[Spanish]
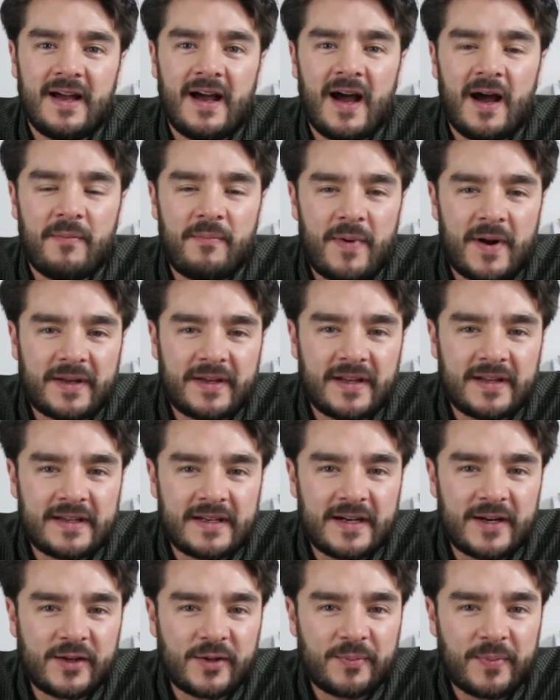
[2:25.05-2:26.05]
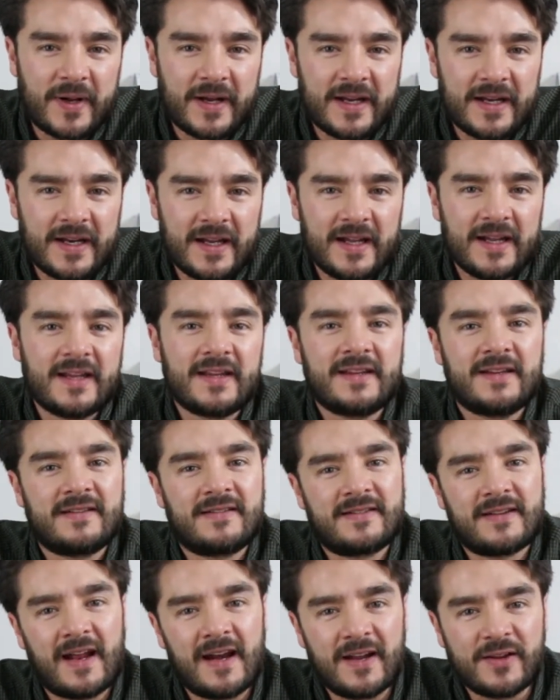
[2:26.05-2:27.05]
aparte de tener tu página,
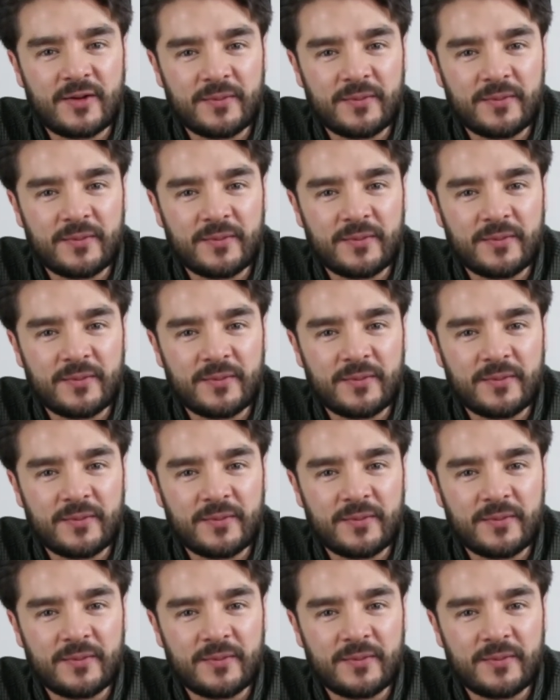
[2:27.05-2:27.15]
sale